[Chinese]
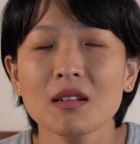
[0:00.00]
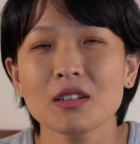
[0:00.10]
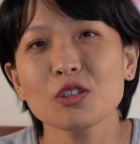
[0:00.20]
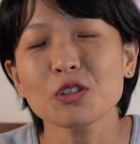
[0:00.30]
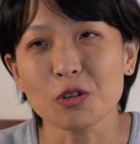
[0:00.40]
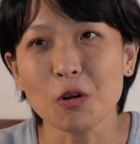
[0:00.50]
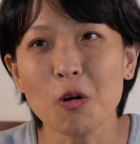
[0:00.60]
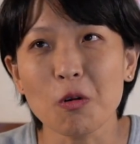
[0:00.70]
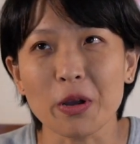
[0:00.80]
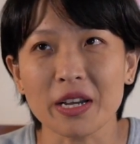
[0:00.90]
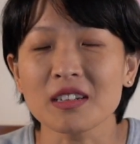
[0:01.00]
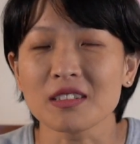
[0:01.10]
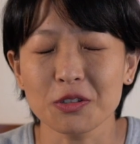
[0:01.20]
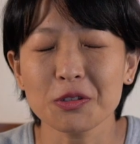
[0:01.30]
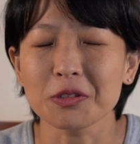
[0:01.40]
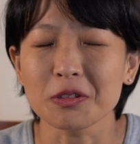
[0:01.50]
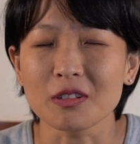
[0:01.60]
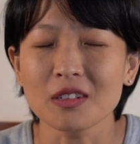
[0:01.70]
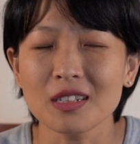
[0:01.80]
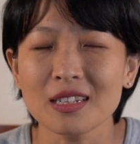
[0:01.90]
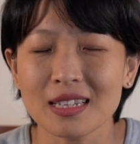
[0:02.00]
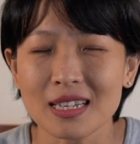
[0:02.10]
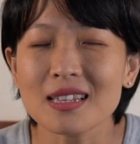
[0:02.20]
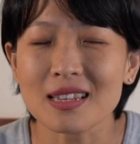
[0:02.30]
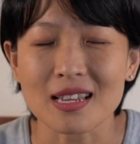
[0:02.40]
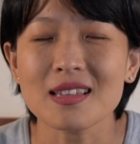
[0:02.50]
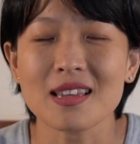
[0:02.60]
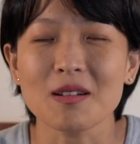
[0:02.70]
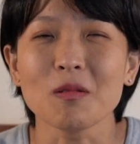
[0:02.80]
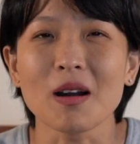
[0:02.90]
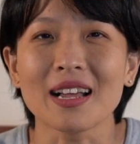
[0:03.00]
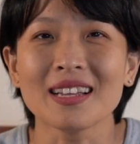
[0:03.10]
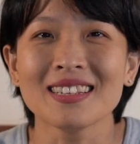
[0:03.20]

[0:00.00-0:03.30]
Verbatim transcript: 那这个时候后悔可能就有一点点晚。